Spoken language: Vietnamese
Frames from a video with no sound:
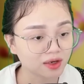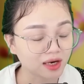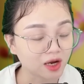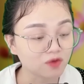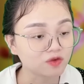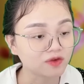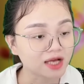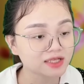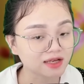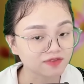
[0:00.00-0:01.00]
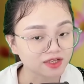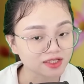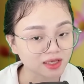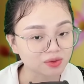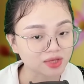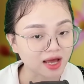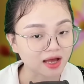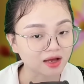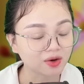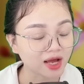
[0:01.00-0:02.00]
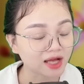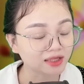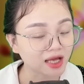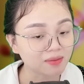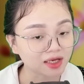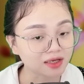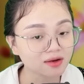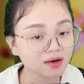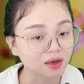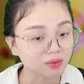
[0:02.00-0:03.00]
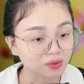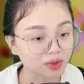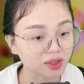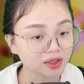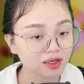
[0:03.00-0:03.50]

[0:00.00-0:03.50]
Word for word: Lão vội vã ra phía sau nhà gọi A Tam lấy nước lọc nguội.